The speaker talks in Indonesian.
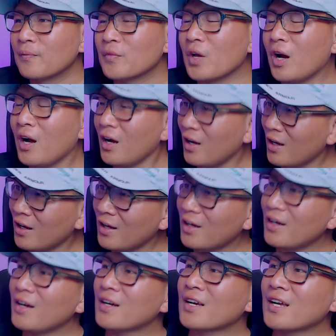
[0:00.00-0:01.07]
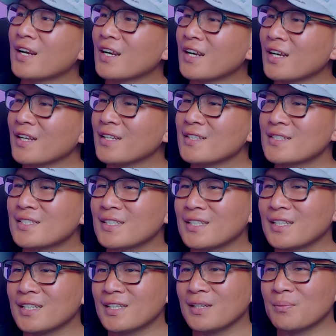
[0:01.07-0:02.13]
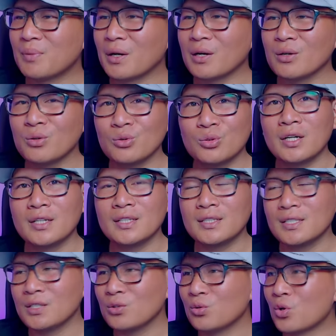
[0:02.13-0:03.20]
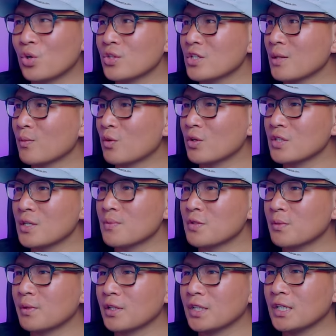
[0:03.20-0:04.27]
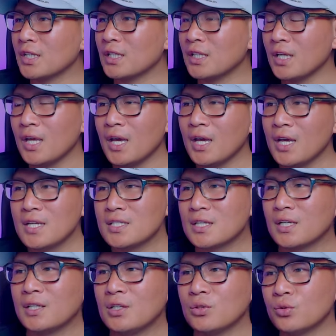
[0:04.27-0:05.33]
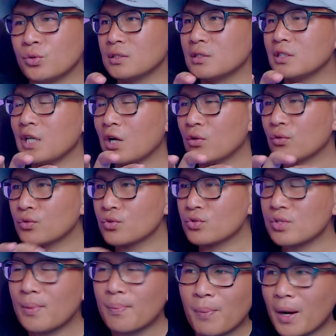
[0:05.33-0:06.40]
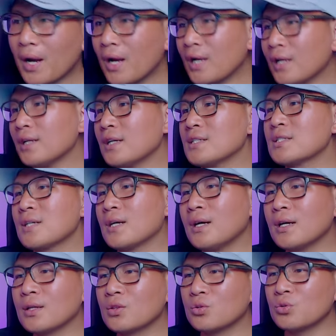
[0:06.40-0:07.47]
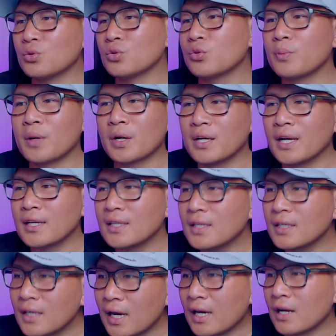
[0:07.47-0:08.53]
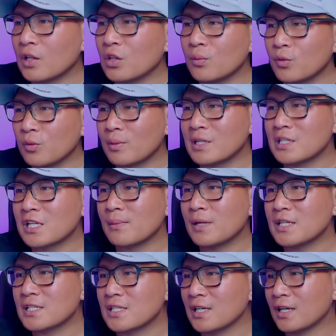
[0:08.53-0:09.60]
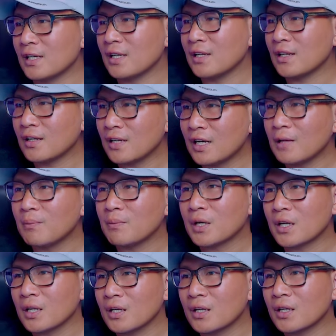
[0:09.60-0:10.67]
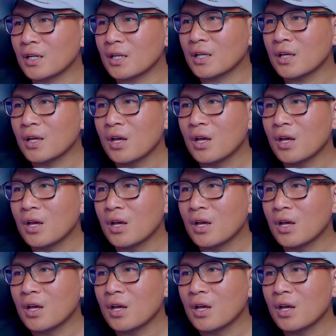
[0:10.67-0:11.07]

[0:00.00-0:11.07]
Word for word: Ah keren sih, perlu ditiru konsep-konsep seperti ini. Jadi untuk yang khusus depan aja itu untuk perdagingan ataupun basah-basah dan yang di dalam kering-kering.